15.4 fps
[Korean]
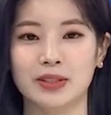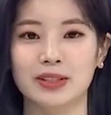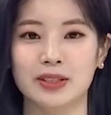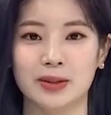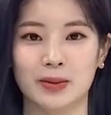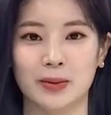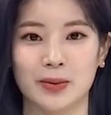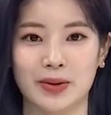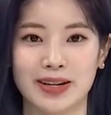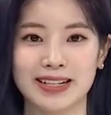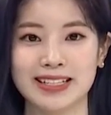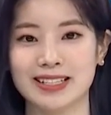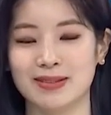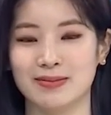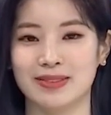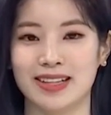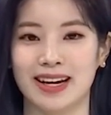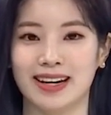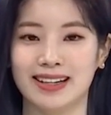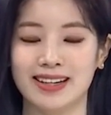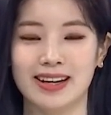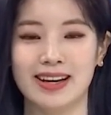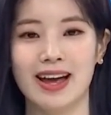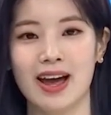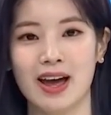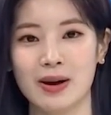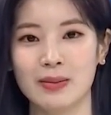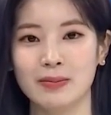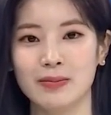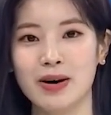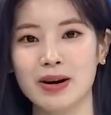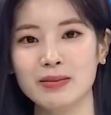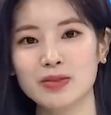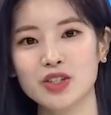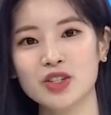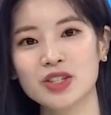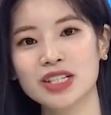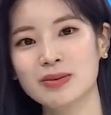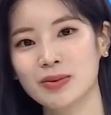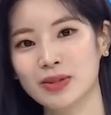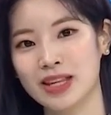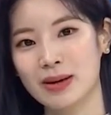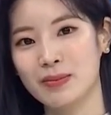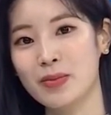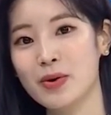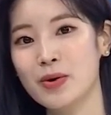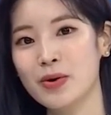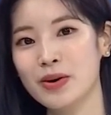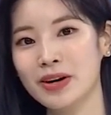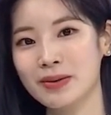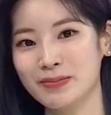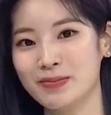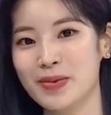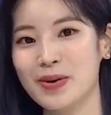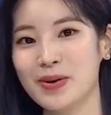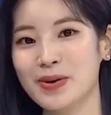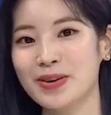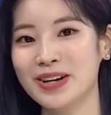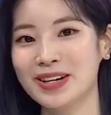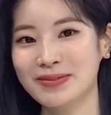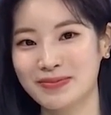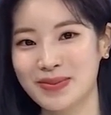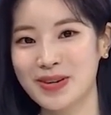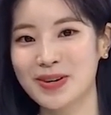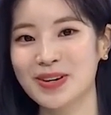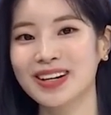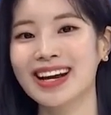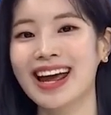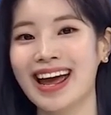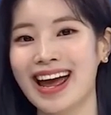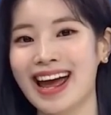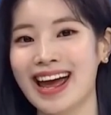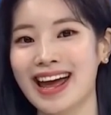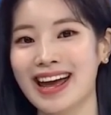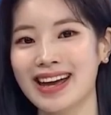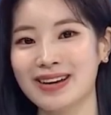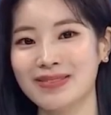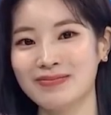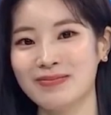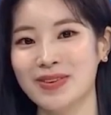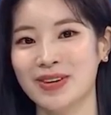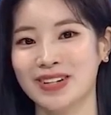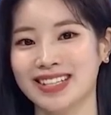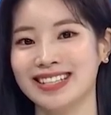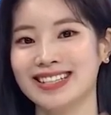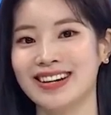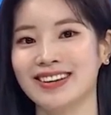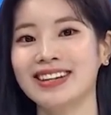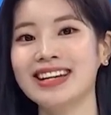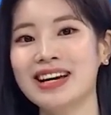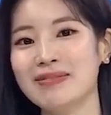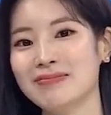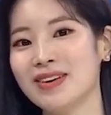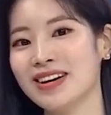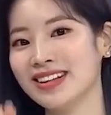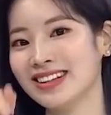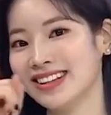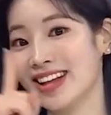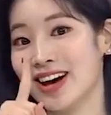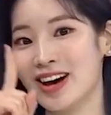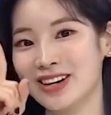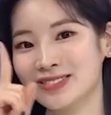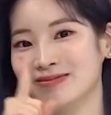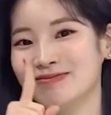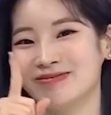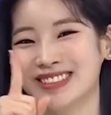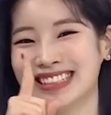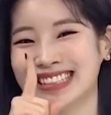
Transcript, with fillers: 보여드리도록 하겠습니다 멈추지 못해 뭘, 뭘, 뭘, 앤 뭘, 그러니 한 번 더.